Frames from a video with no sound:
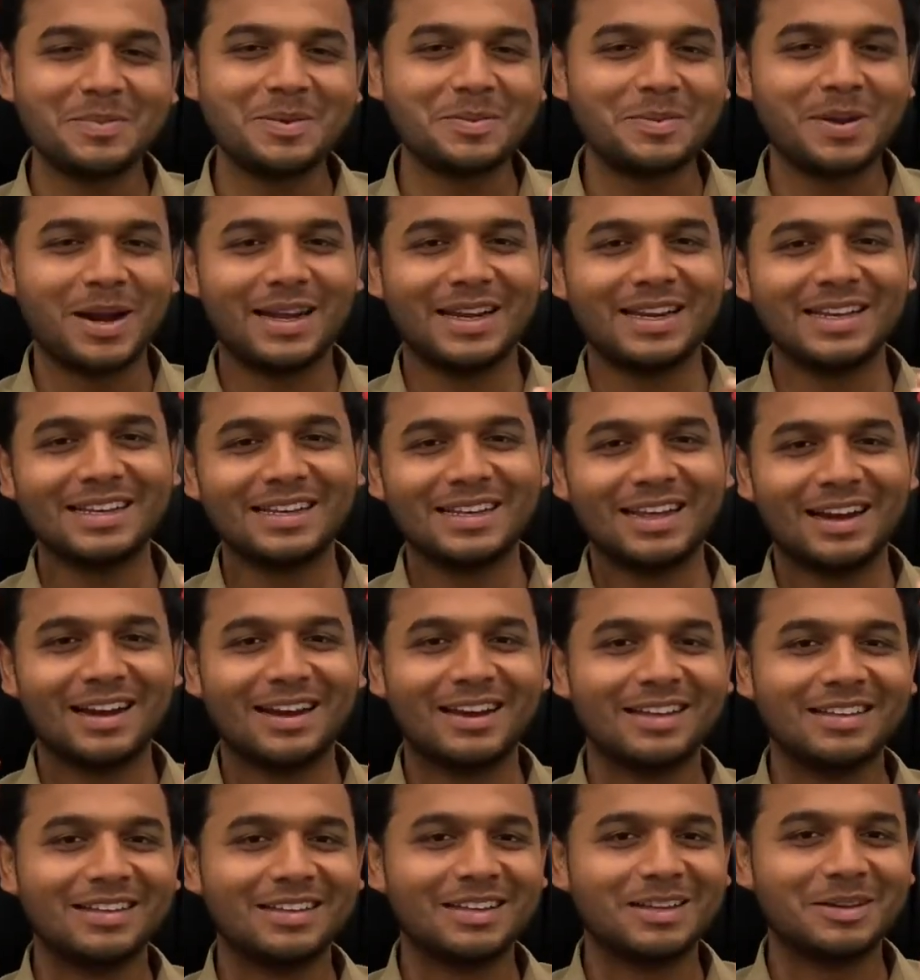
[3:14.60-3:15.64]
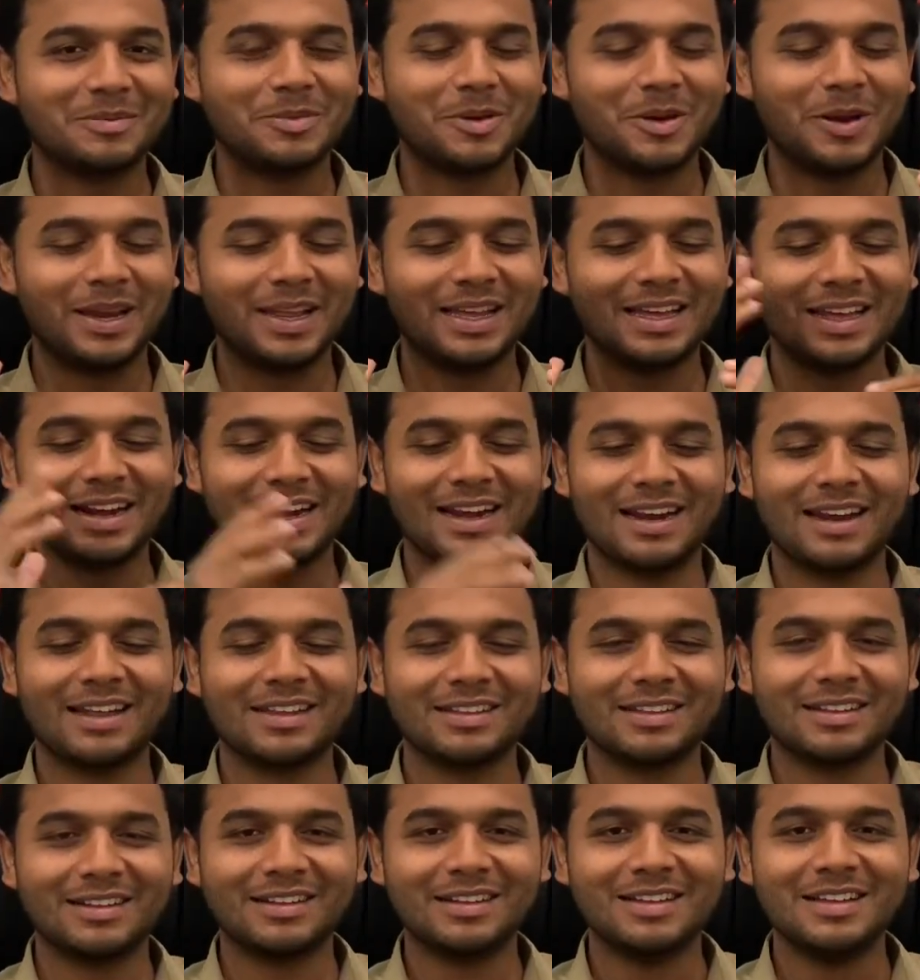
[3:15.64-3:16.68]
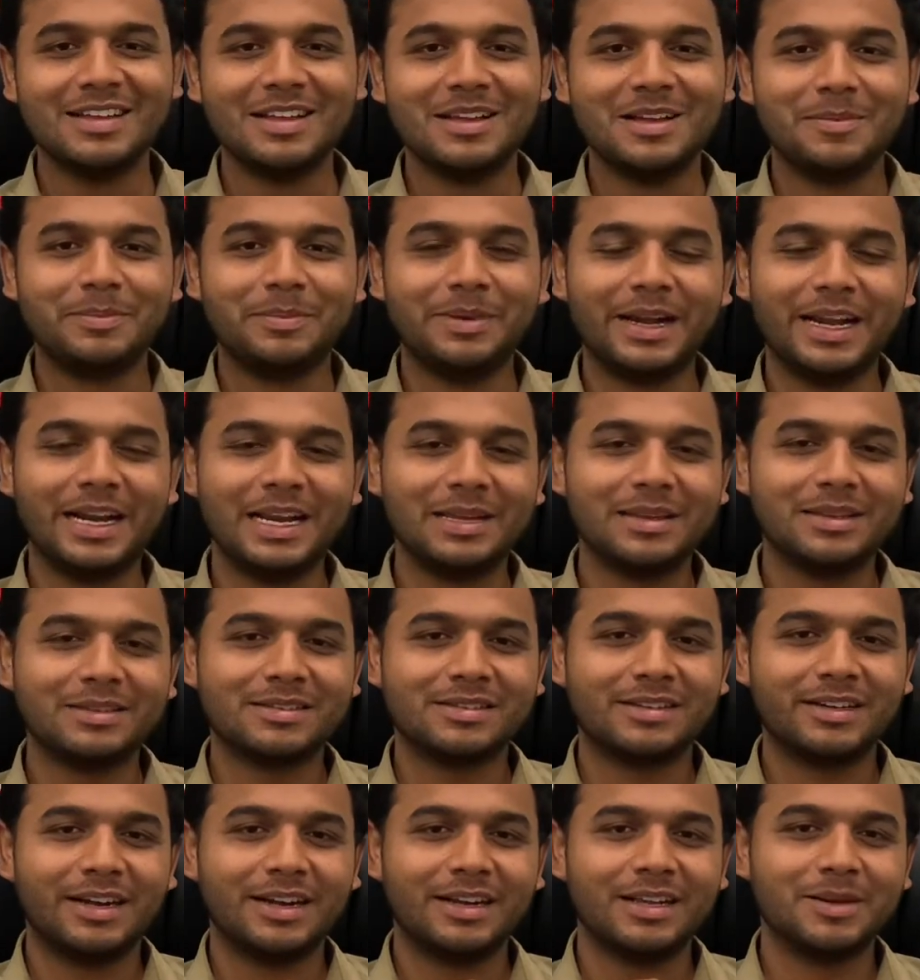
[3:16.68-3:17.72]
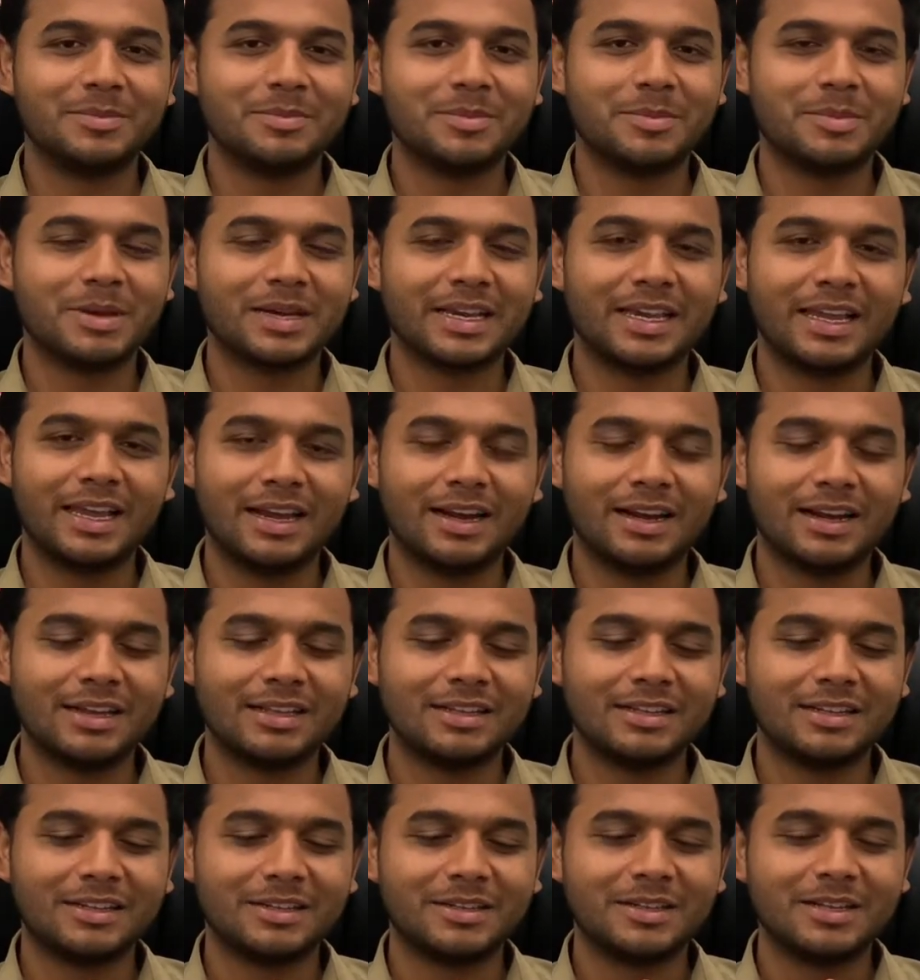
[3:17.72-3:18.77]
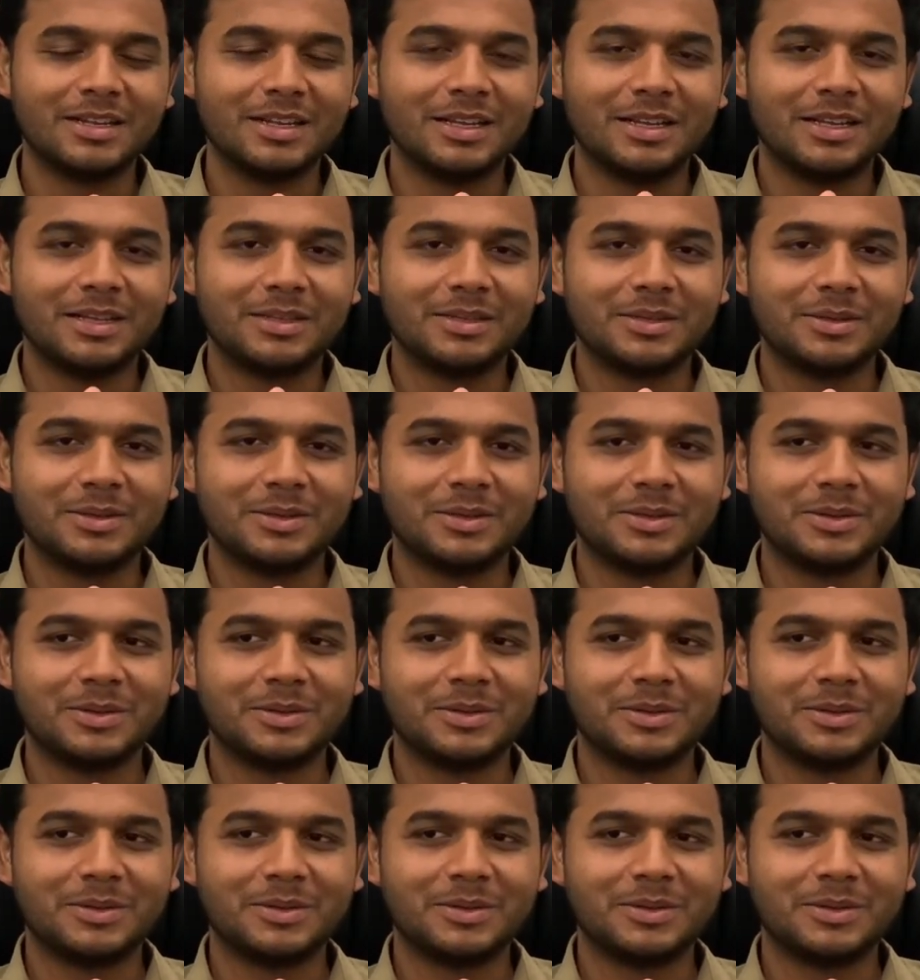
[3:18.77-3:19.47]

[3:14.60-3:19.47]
भी बैटिंग कर रहा था बॉलिंग कर रहा था पिंडी स्टेडियम में मैं खेल रहा था तो